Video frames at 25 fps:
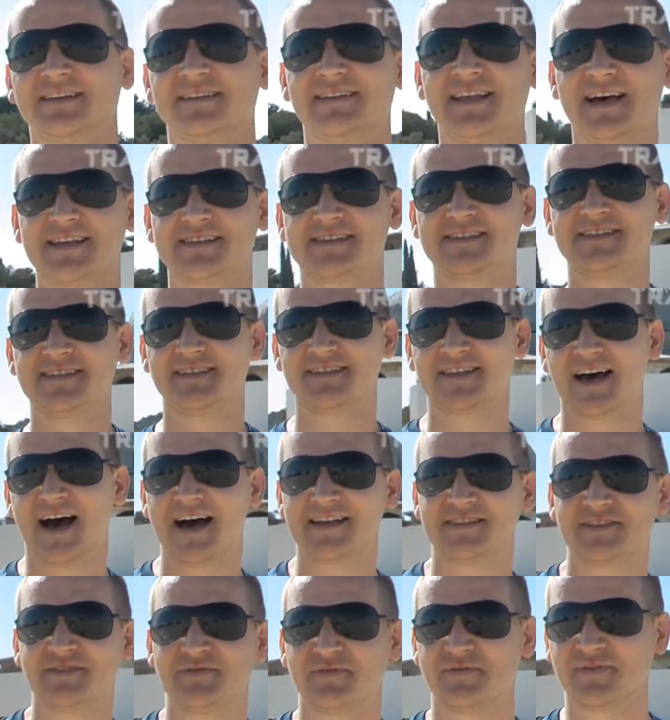da
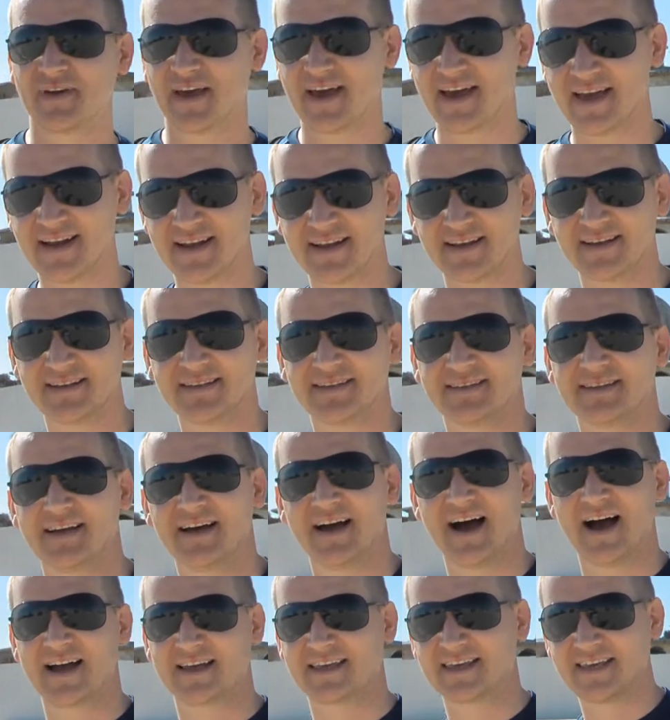cidade velha,
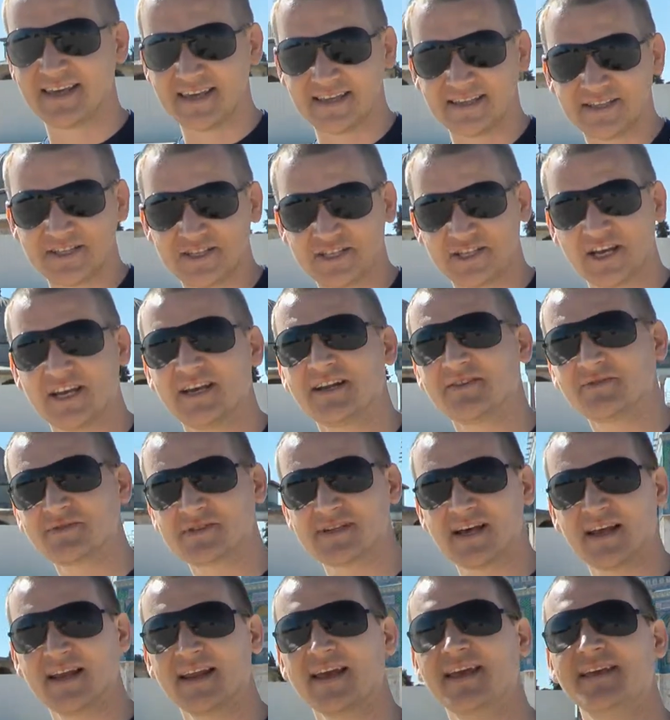aqui de
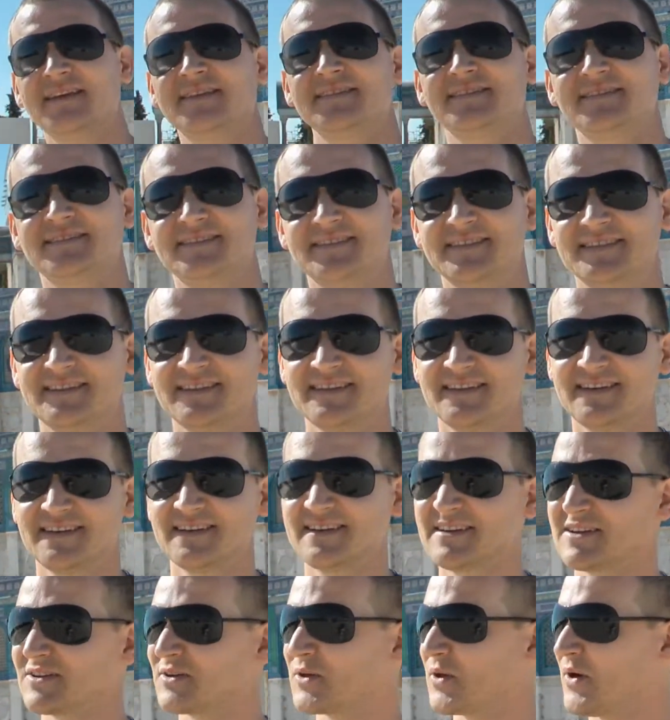Jerusalém.
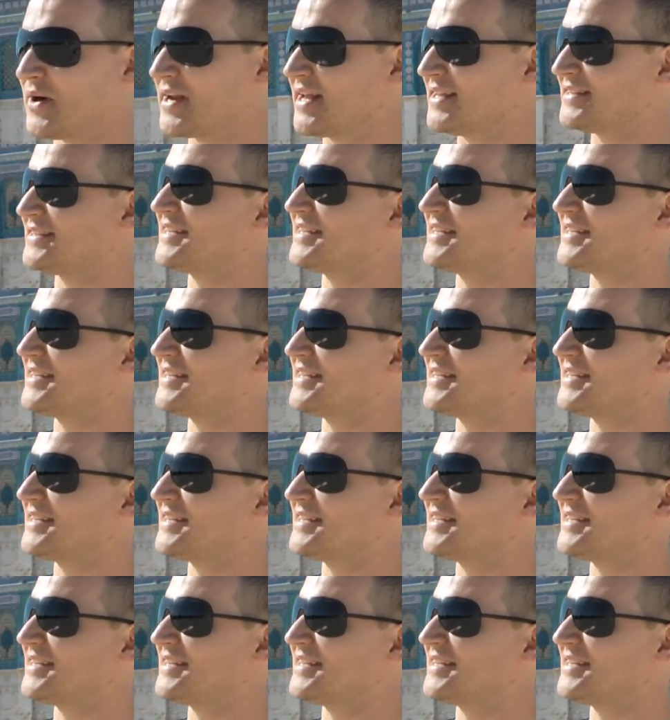Glória a